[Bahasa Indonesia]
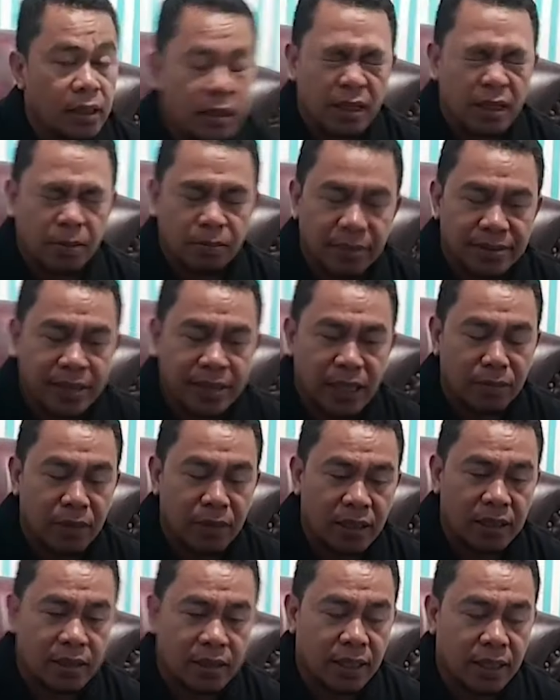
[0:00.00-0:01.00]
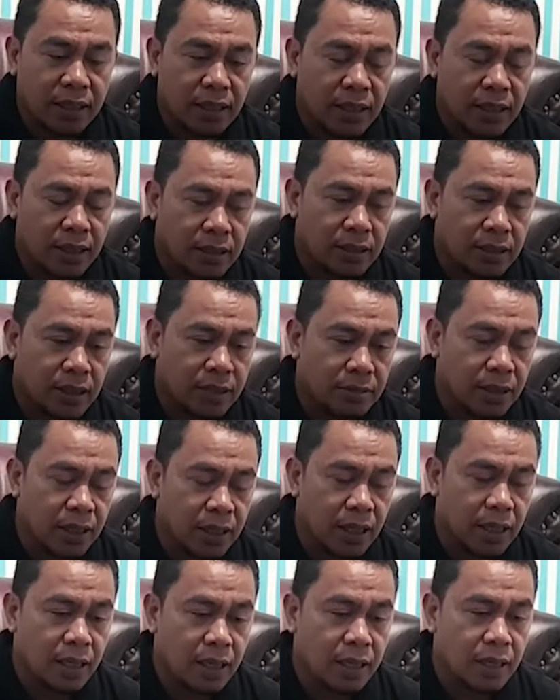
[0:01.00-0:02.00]
Yang pertama tadi yang saya
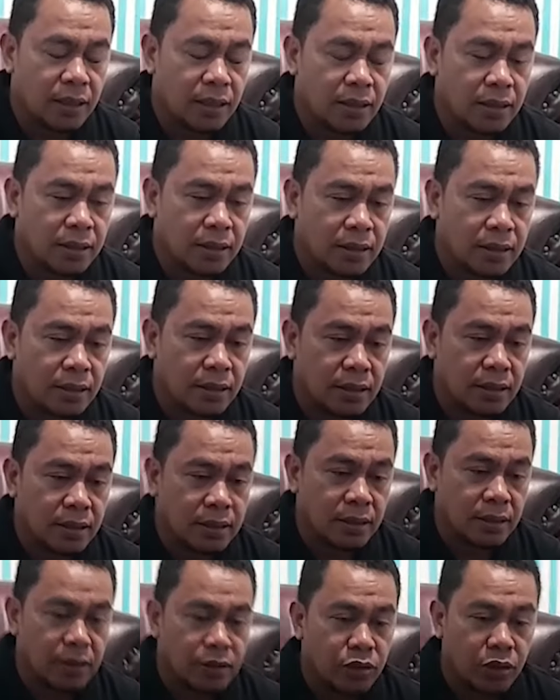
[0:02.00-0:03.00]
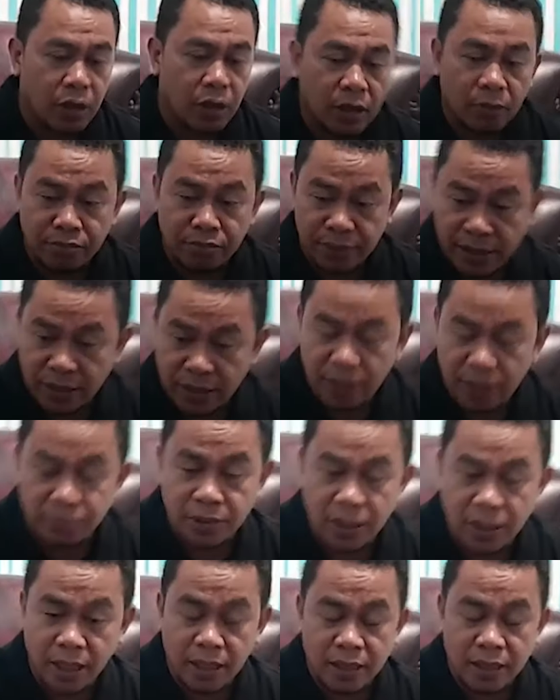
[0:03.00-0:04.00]
bilang, eh, ini soal prinsip
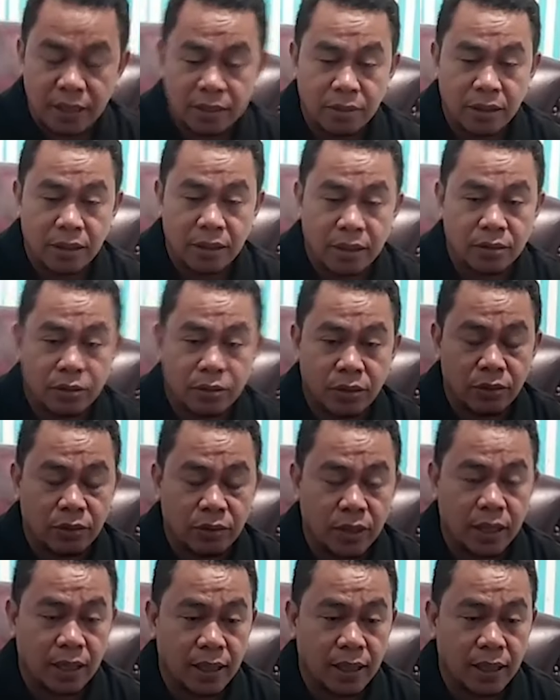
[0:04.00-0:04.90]
saya sebagai ketua